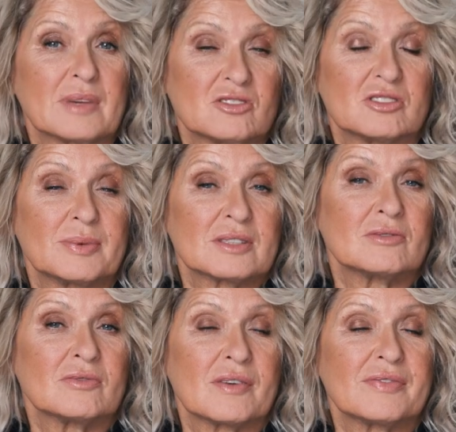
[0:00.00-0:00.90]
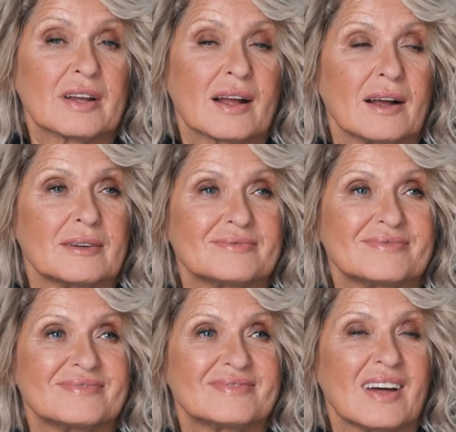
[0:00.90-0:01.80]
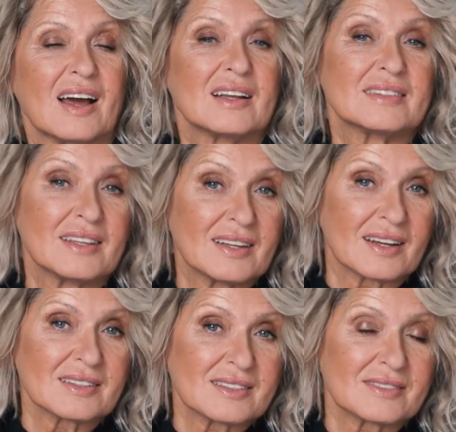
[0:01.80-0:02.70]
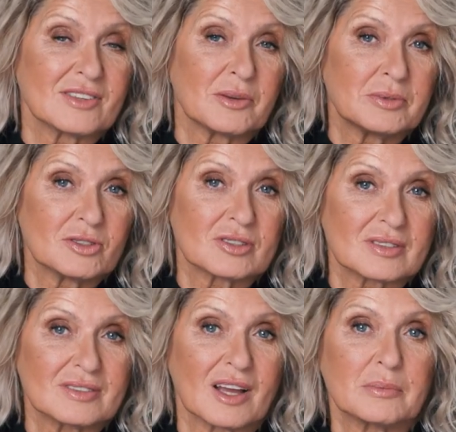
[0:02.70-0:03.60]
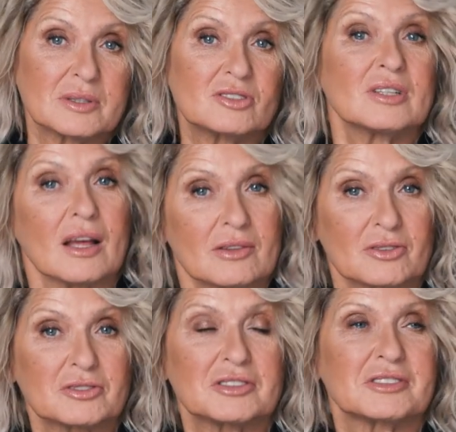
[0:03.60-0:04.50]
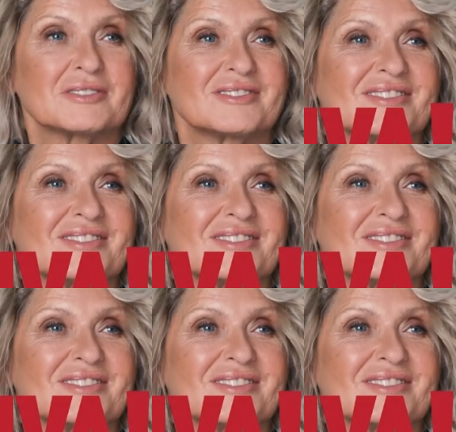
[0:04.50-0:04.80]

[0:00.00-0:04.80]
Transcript: Będzie chyba znowu Afryka ale teraz w najbliższych dniach będzie radość.